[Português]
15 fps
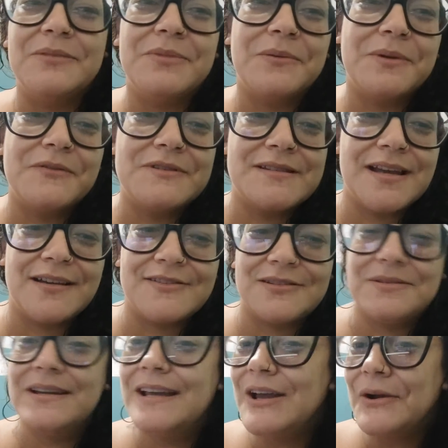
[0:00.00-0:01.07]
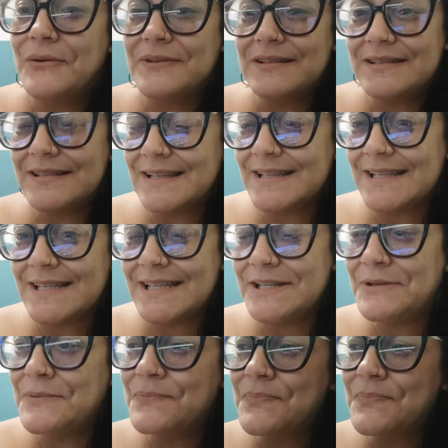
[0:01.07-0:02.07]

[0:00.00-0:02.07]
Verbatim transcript: mamãe você é a razão, coisas assim.